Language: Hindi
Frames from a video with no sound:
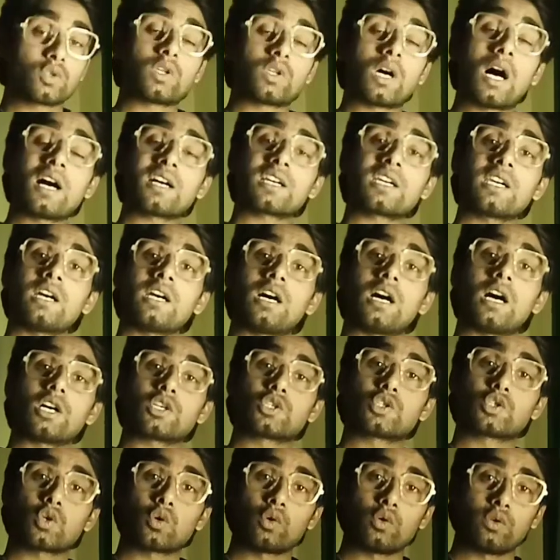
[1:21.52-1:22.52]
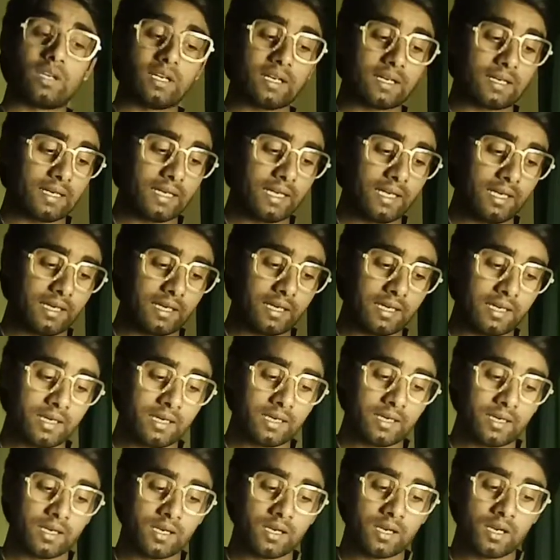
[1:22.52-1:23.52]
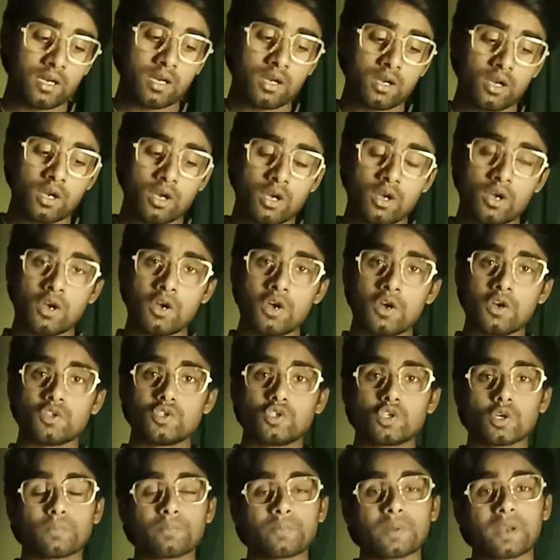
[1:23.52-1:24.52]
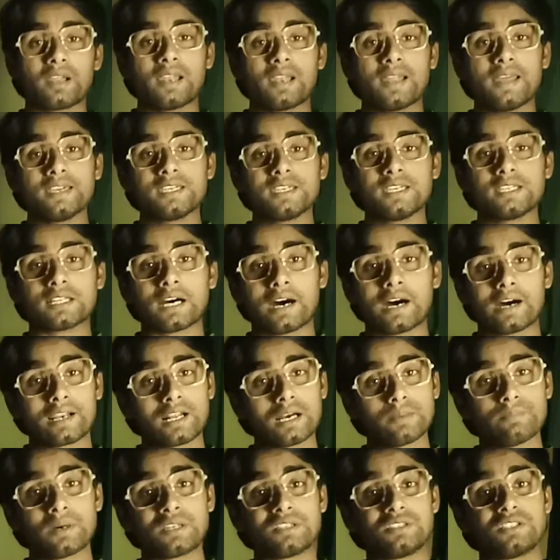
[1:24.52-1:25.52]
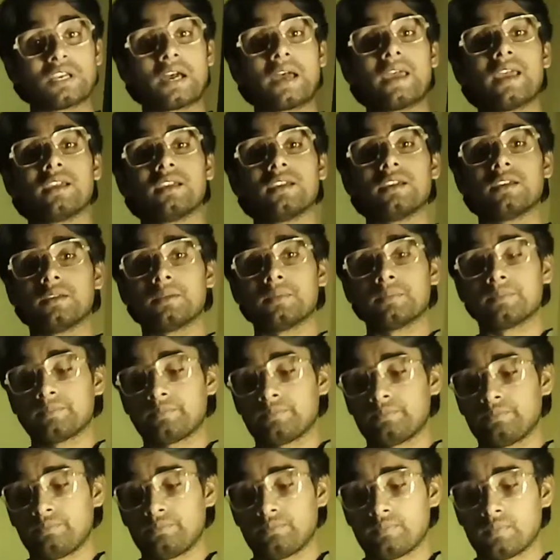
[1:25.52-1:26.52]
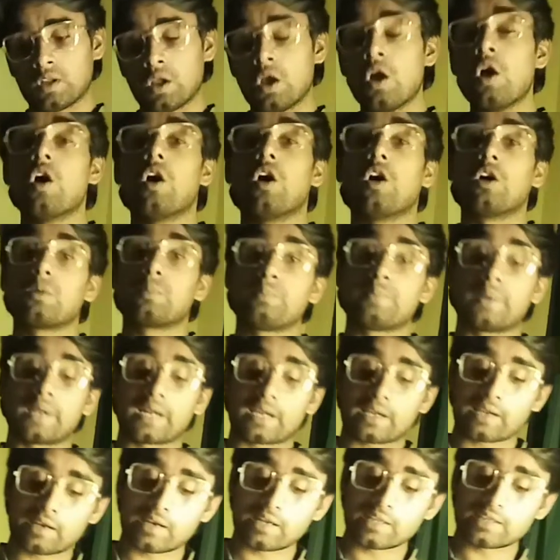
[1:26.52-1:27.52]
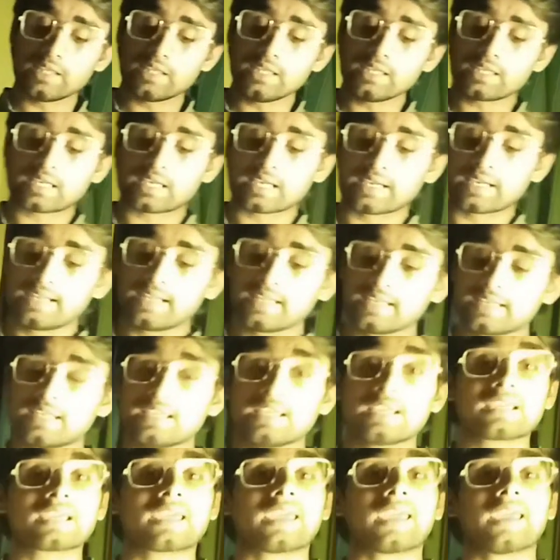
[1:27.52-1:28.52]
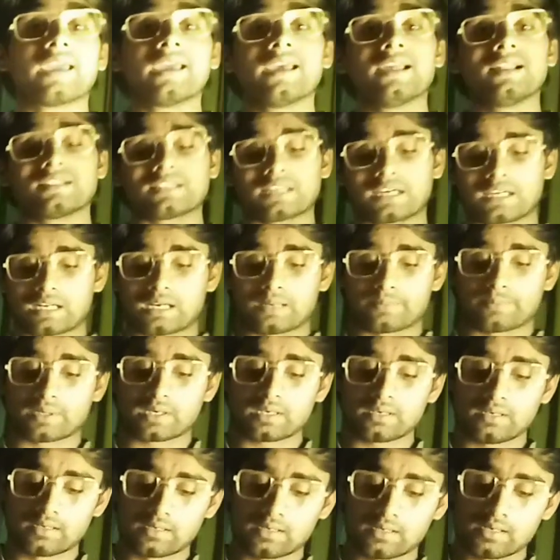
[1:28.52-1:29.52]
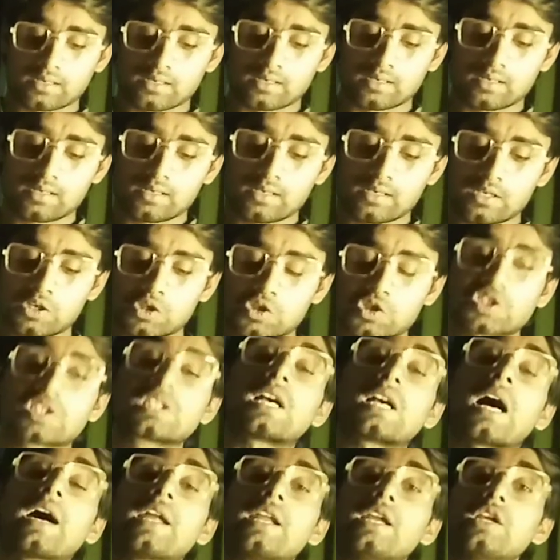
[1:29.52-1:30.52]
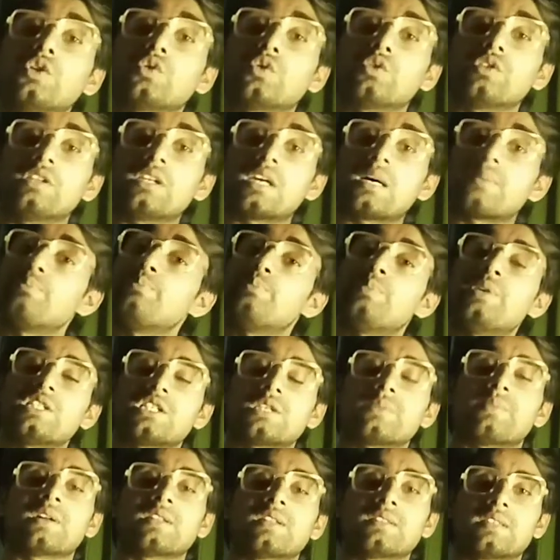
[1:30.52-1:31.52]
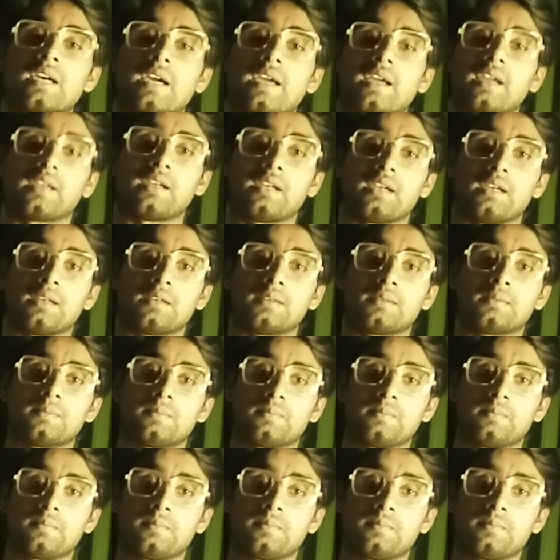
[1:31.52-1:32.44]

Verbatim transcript: वसुधा के अश्रु निकलेंगे जो प्रलय की धारा बन जाएगी और प्रकृति खेलेगी खेल धरा पर सारी दुनिया पिच बन जाएगी